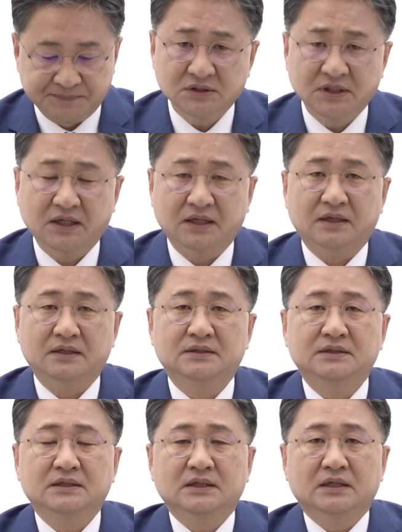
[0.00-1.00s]
근데
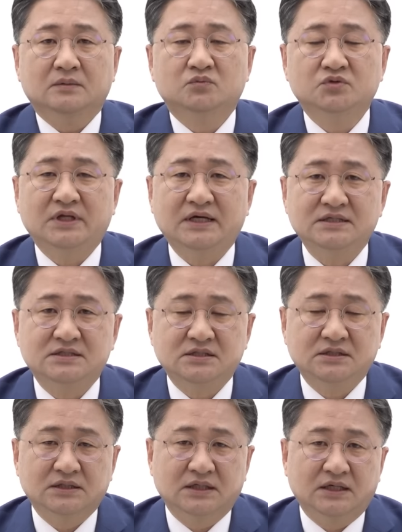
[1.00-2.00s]
문다혜
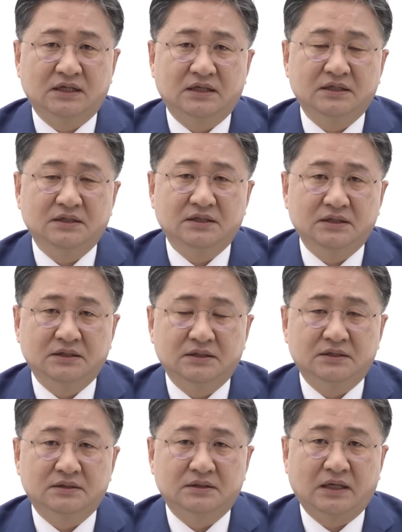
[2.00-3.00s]
씨가
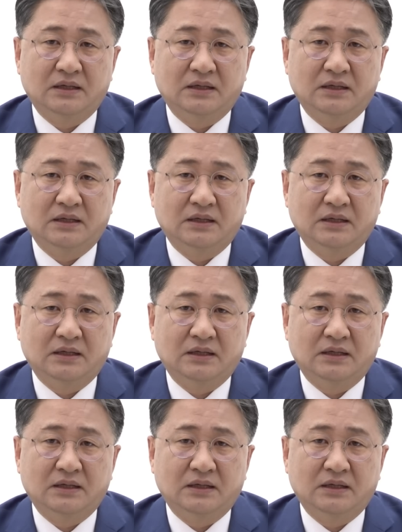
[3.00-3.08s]
이 어,